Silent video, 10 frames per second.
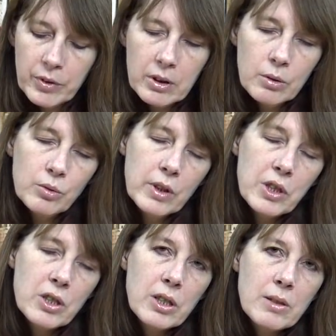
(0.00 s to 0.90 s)
i
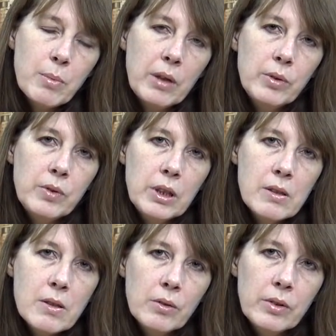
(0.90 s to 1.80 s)
uważać na sprawy
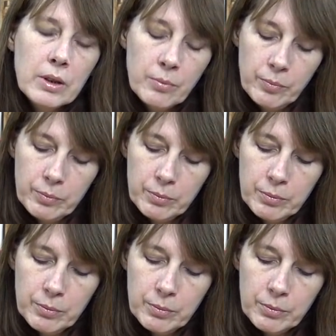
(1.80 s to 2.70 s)
finansowe.
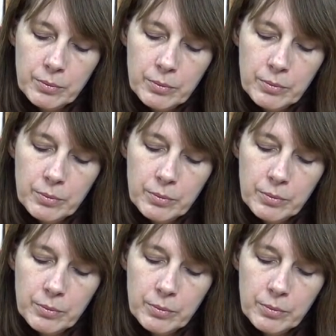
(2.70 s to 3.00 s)
Mm.